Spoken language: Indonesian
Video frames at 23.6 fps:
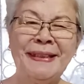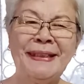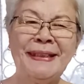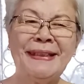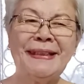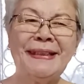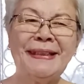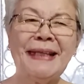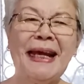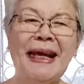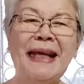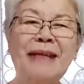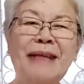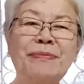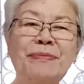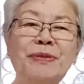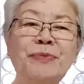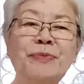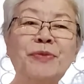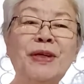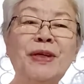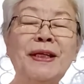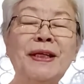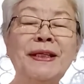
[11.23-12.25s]
Saya harap
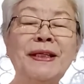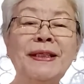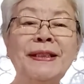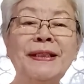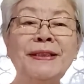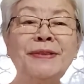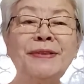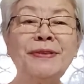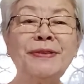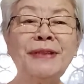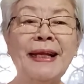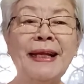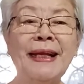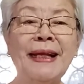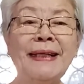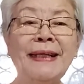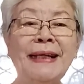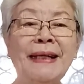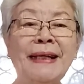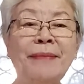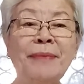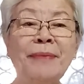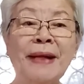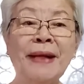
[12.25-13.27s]
semua saudara
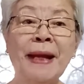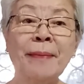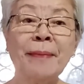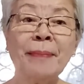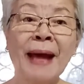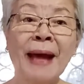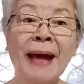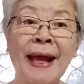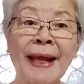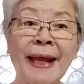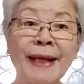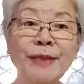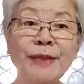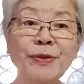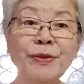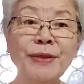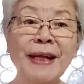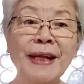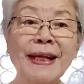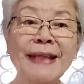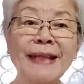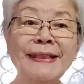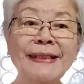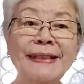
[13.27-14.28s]
dalam keadaan baik,
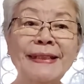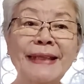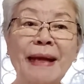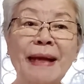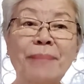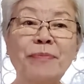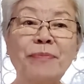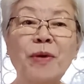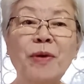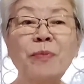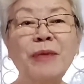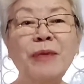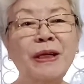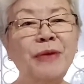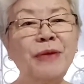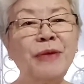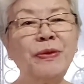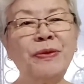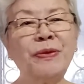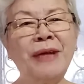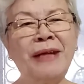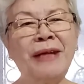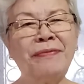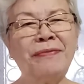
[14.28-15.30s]
saudara siap
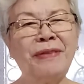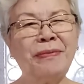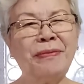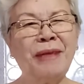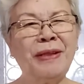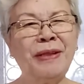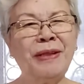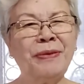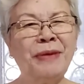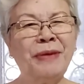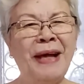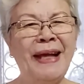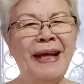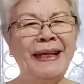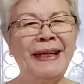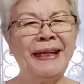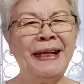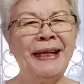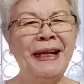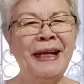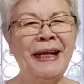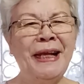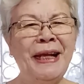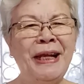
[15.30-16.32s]
memerenungkan firman Tuhan.
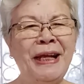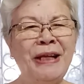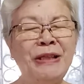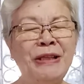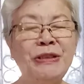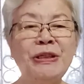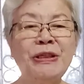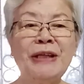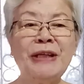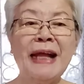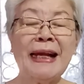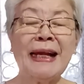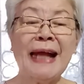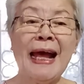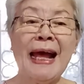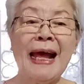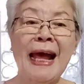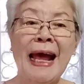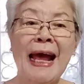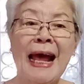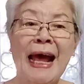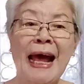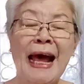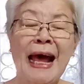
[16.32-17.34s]
Saudara,
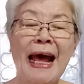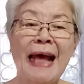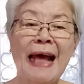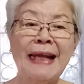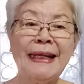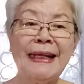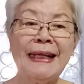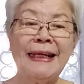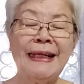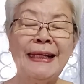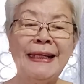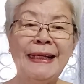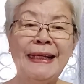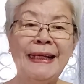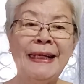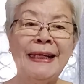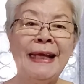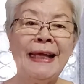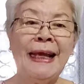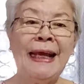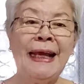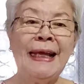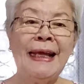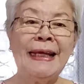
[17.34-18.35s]
hari
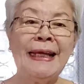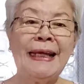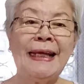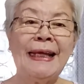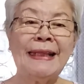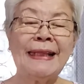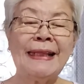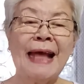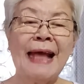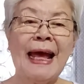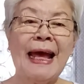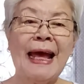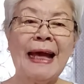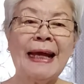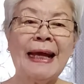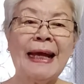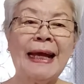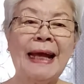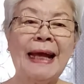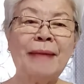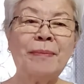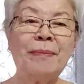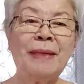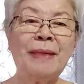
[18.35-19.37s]
ini kita
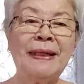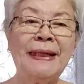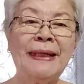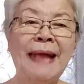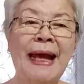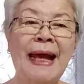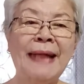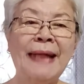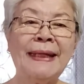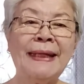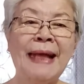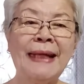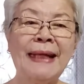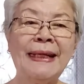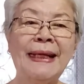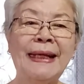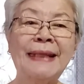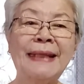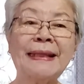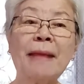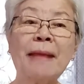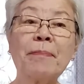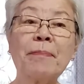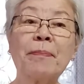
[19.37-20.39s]
akan melihat dari
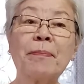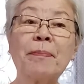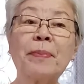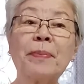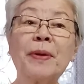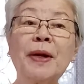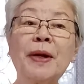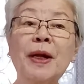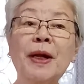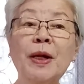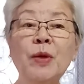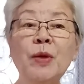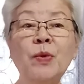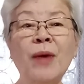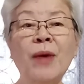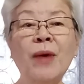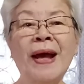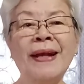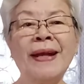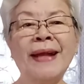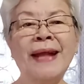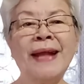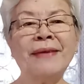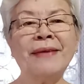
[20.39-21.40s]
kitab
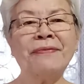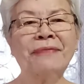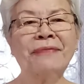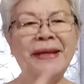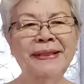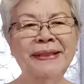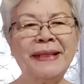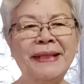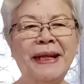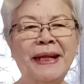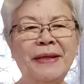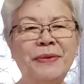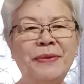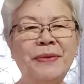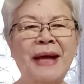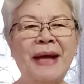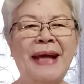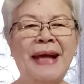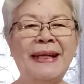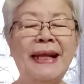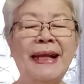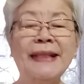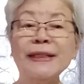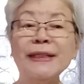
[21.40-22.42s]
Keluaran pasal
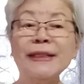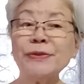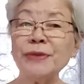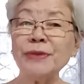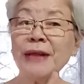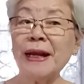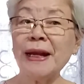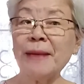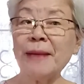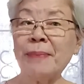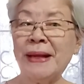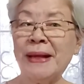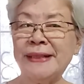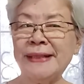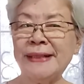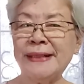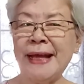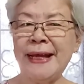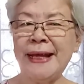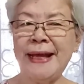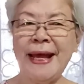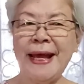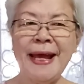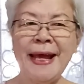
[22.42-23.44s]
2. Nanti saudara
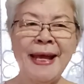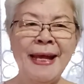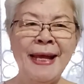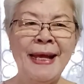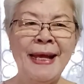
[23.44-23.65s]
baca ya.